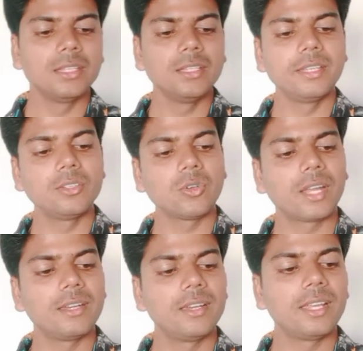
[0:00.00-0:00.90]
कि ये
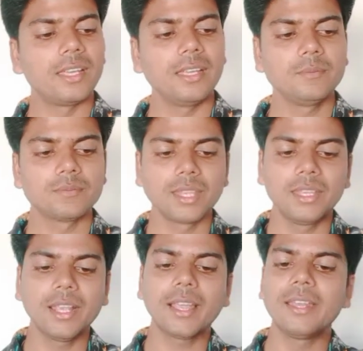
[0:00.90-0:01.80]
जो कैंडल है
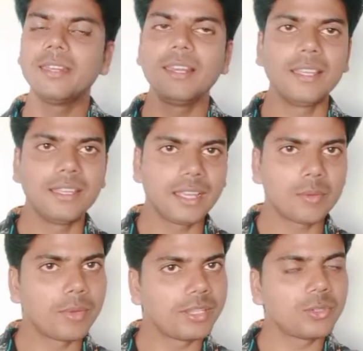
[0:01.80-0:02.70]
ये कैंडल
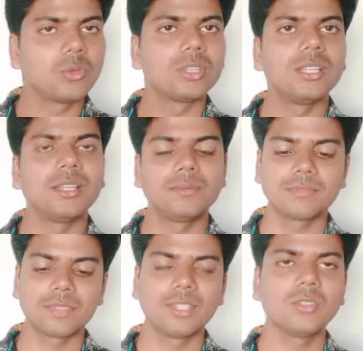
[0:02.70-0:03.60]
ही एक मैजिक होती है
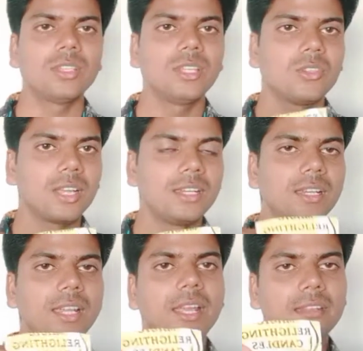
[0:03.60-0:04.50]
क्योंकि ये जो
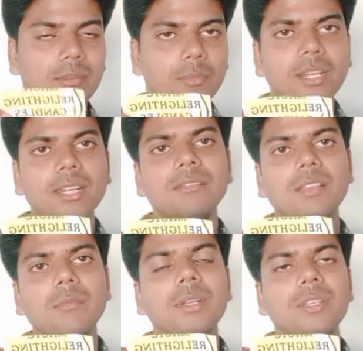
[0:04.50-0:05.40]
कैंडल है ऐसे
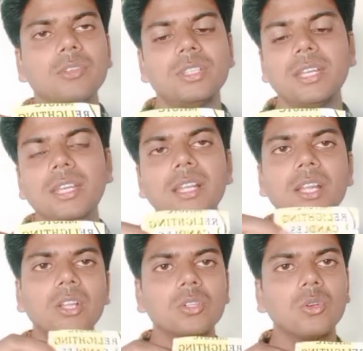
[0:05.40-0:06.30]
मटेरियल से बनी होती है
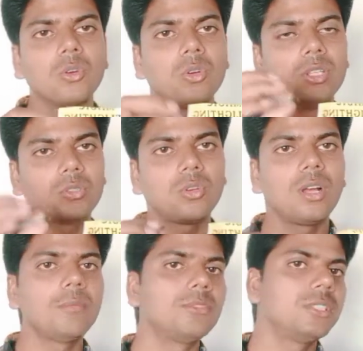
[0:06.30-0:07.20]
तो
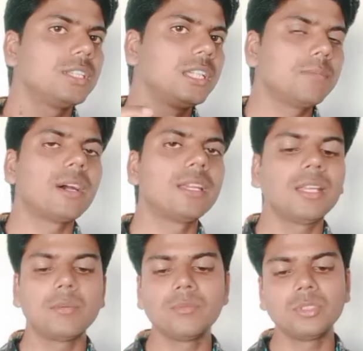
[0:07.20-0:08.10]
इसको हम जितनी
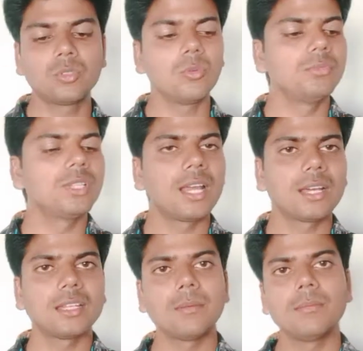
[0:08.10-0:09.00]
बारी हम इसको
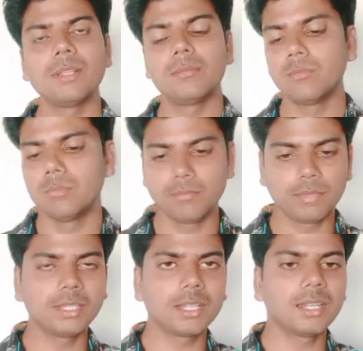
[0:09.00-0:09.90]
जला करके
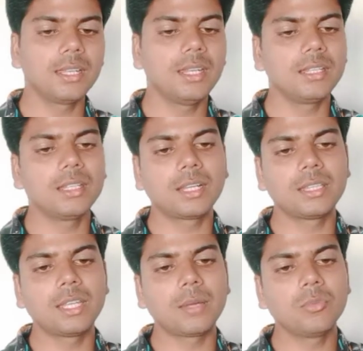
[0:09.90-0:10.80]
बंद करेंगे ना
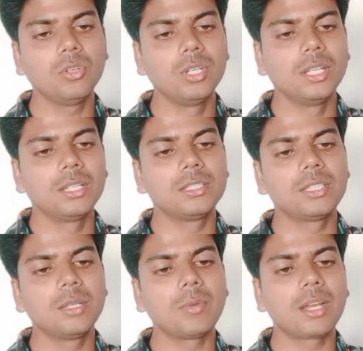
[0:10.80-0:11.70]
दिखाते हैं आपको
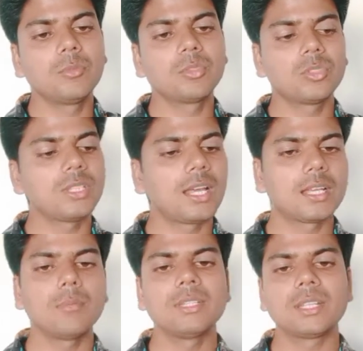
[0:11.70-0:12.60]
जितनी बार हम इसको
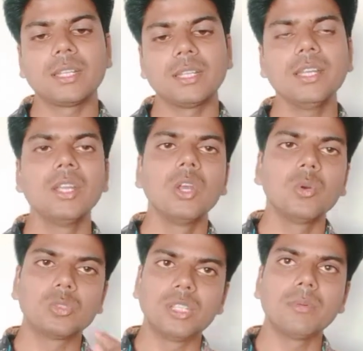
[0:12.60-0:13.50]
जला कर बंद करेंगे
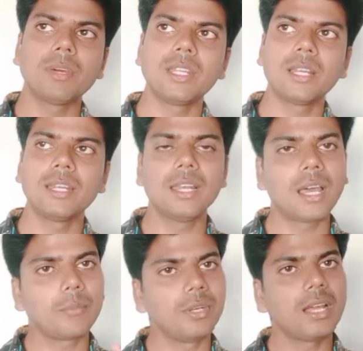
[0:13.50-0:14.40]
उतनी बार ये
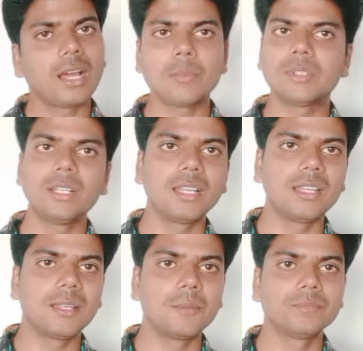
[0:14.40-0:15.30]
कैंडल अपने आप जल
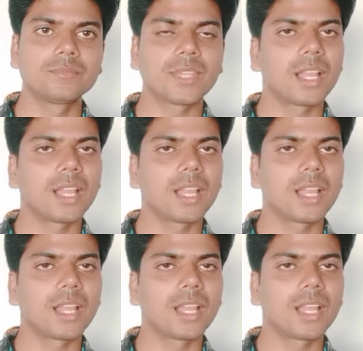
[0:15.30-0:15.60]
जाएगी